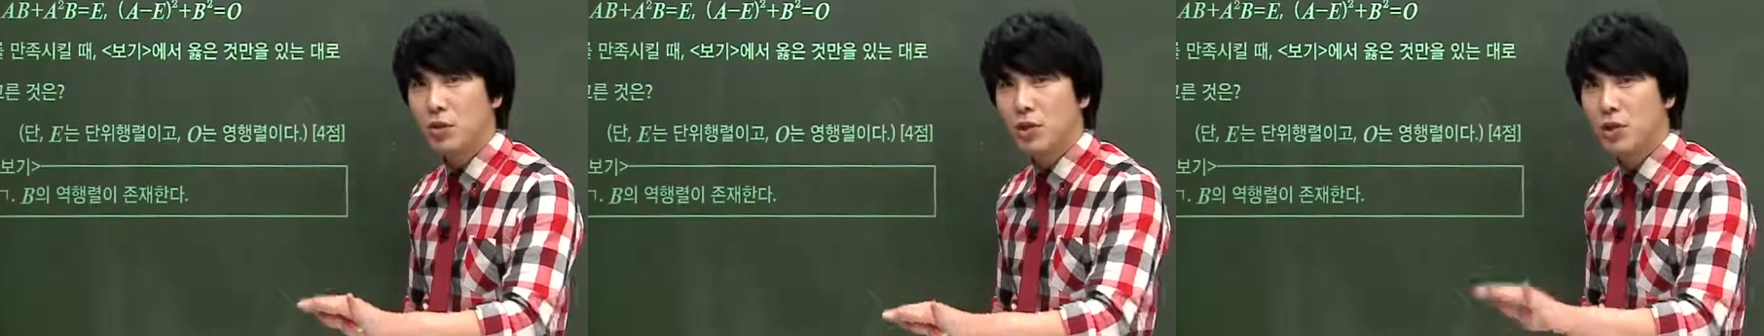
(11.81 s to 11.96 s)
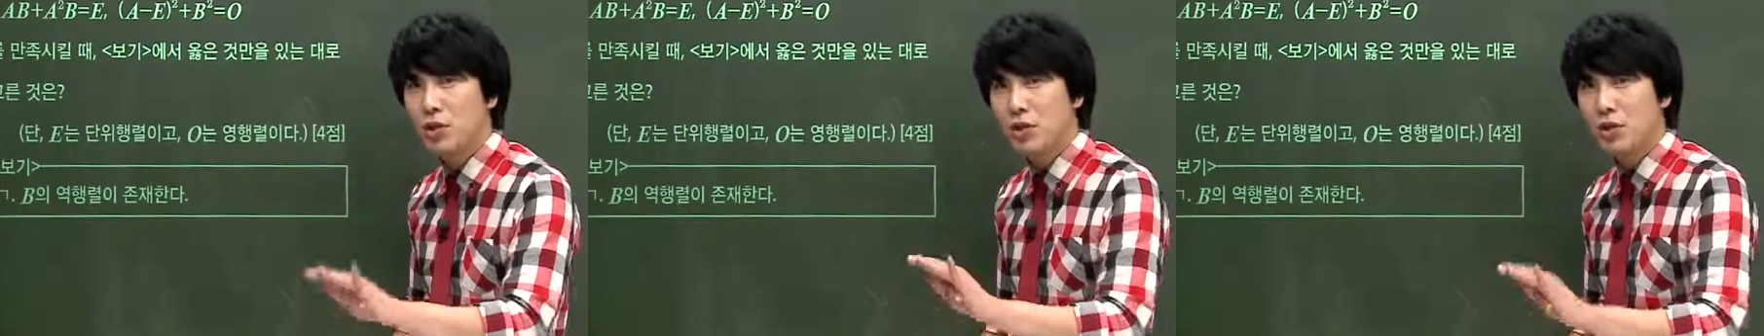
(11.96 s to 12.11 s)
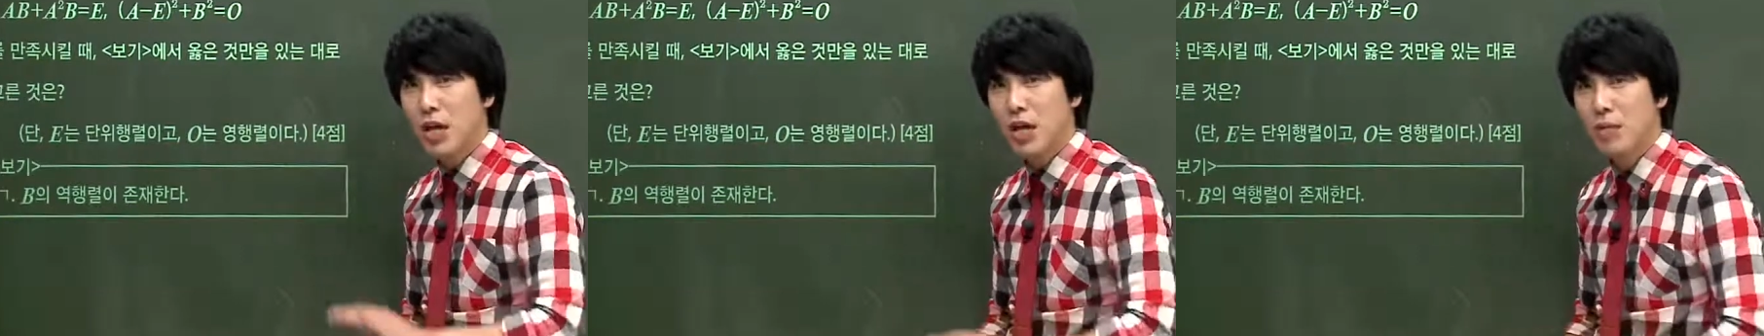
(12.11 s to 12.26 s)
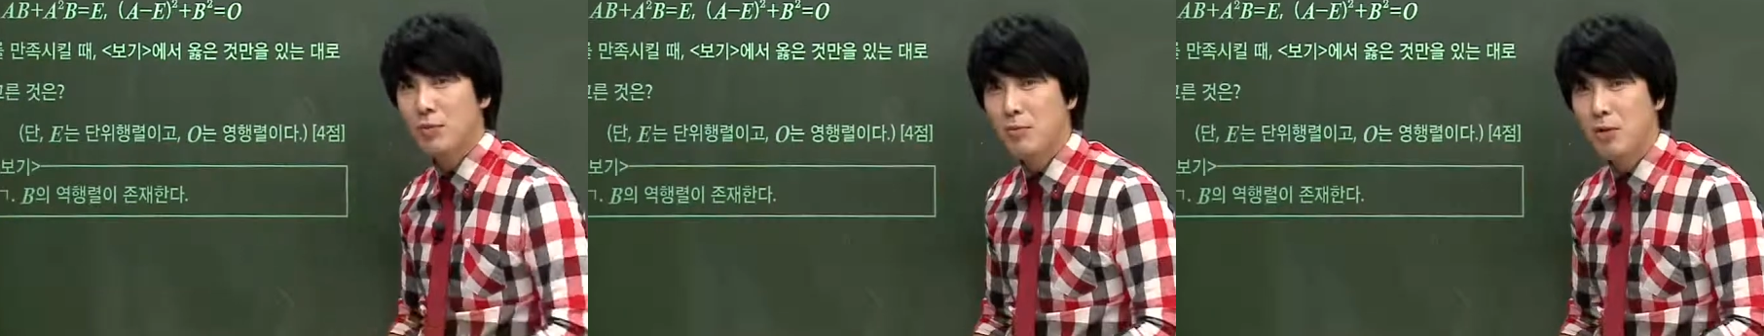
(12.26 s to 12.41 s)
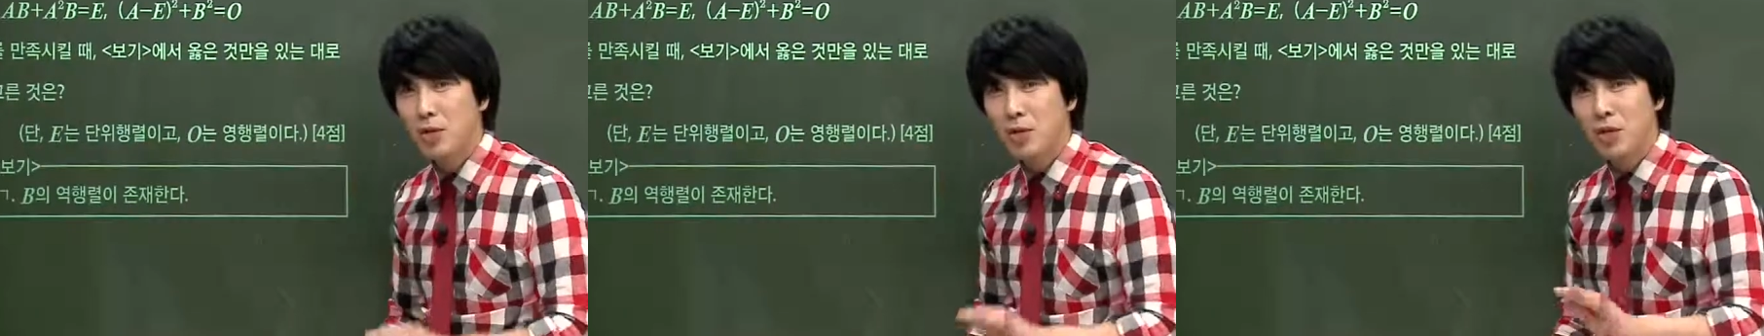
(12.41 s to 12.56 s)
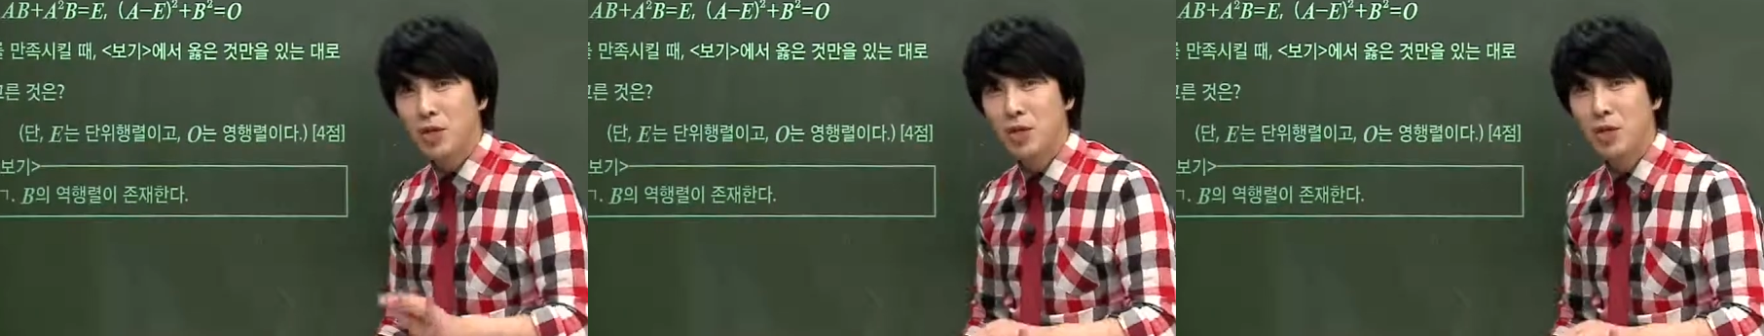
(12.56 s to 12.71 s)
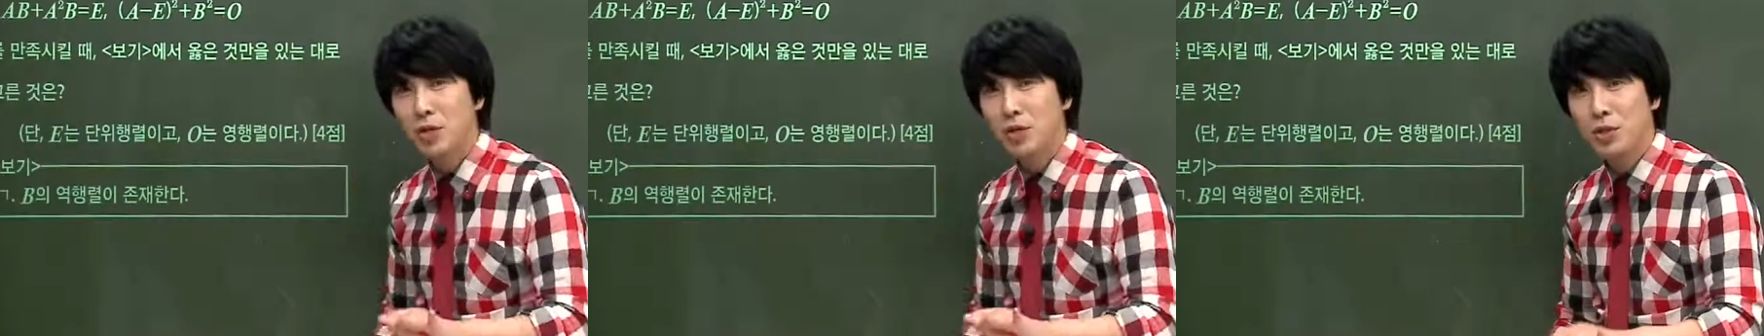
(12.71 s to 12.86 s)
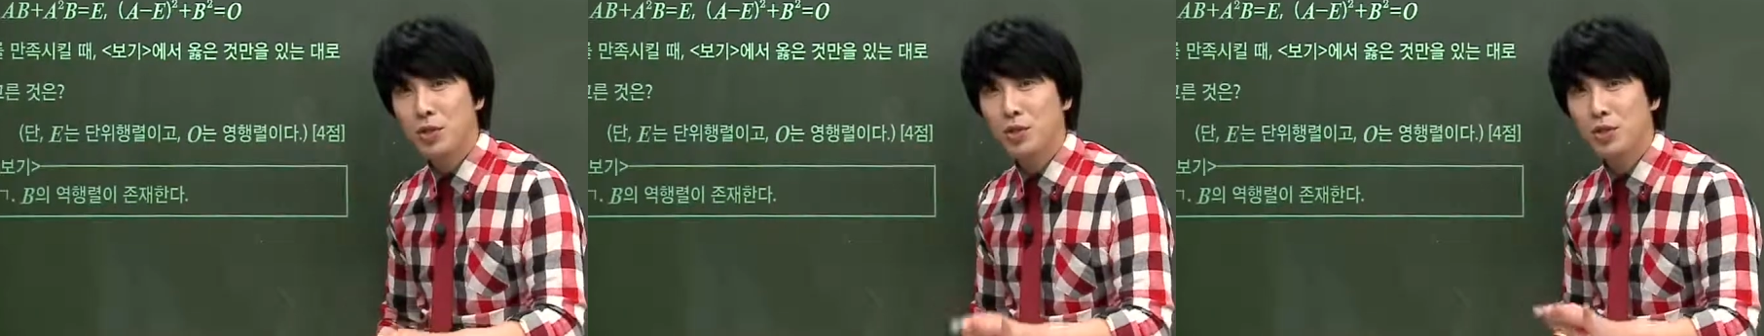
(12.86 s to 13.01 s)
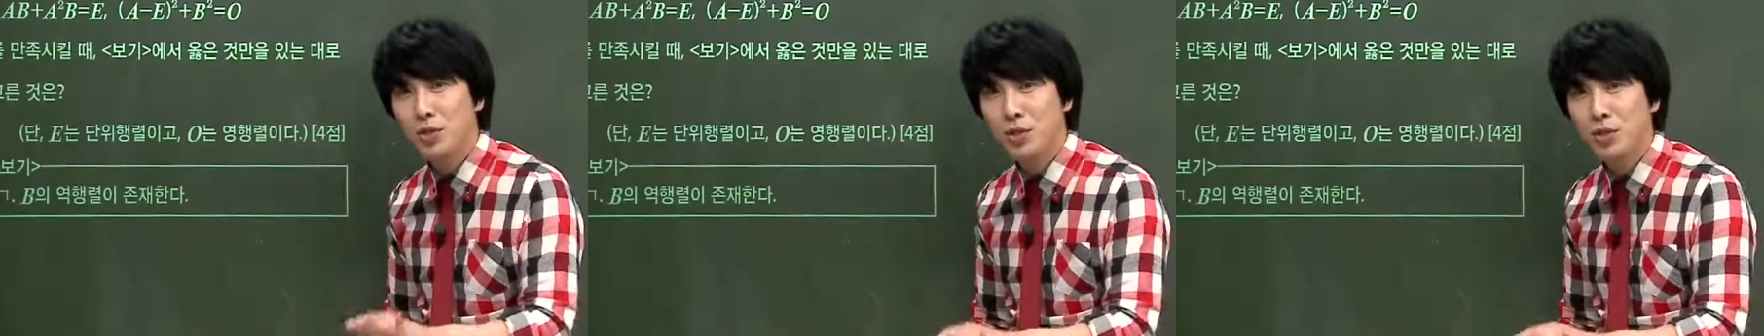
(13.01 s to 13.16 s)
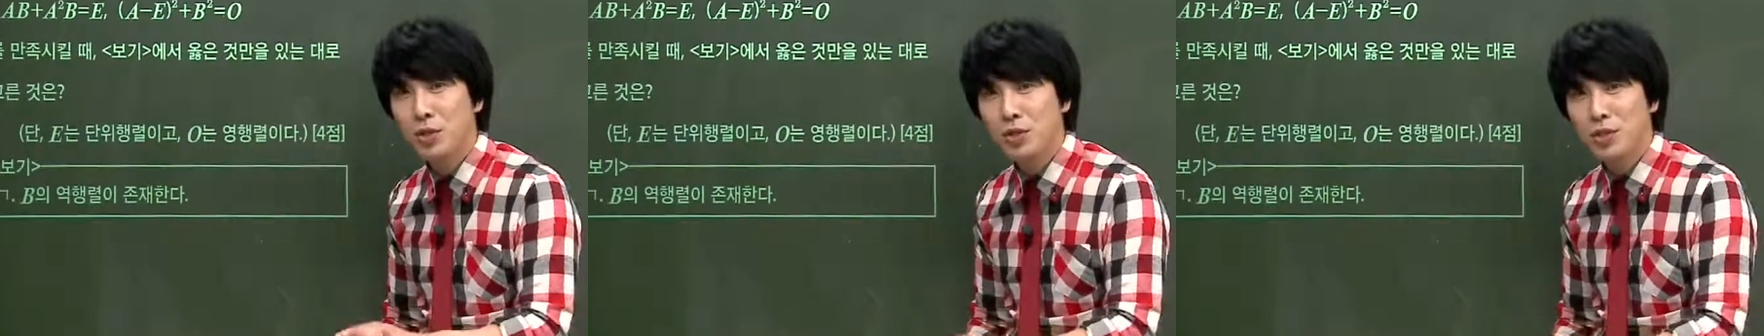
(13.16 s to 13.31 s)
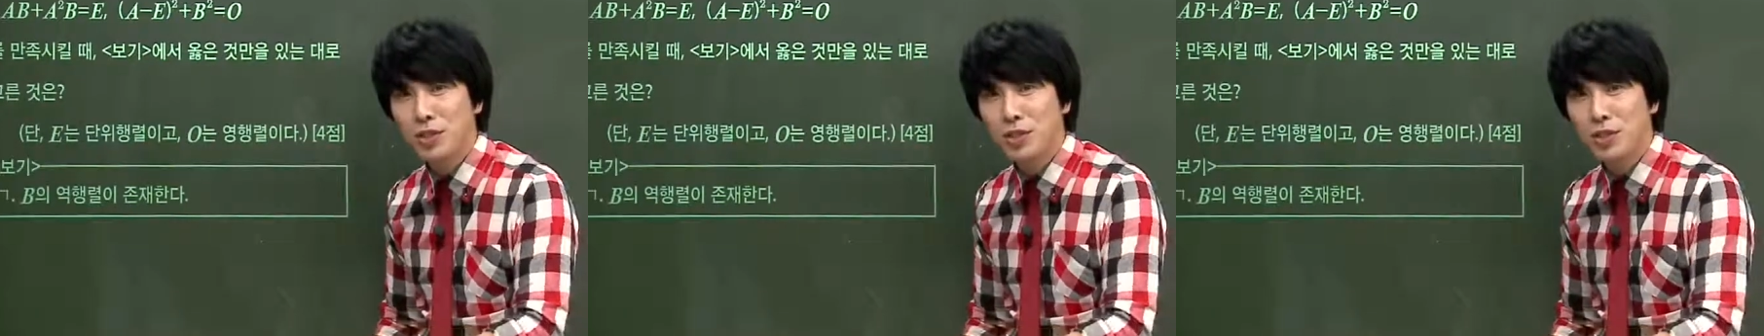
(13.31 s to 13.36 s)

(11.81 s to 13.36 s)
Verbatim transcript: 니은 아니면 기억, 니은, 디귿.